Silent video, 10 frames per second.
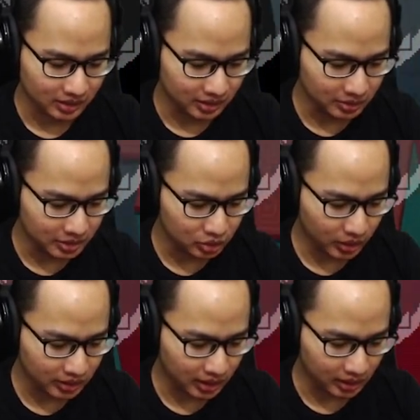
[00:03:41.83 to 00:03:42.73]
Dia biasanya
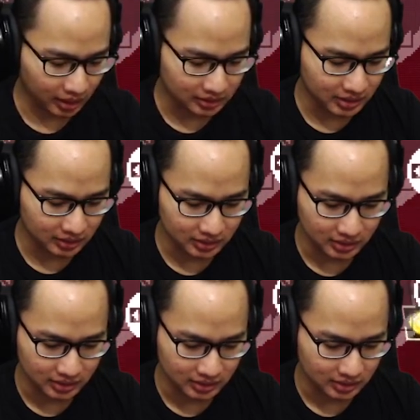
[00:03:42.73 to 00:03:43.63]
suka ada jalan rahasia sih.
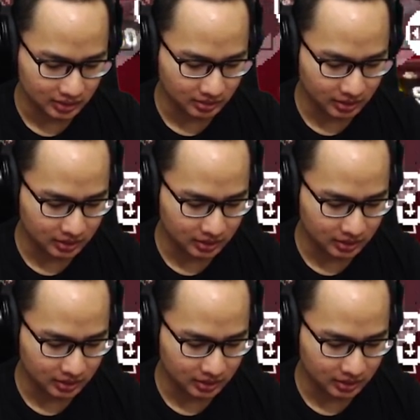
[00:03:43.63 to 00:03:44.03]
Sebelah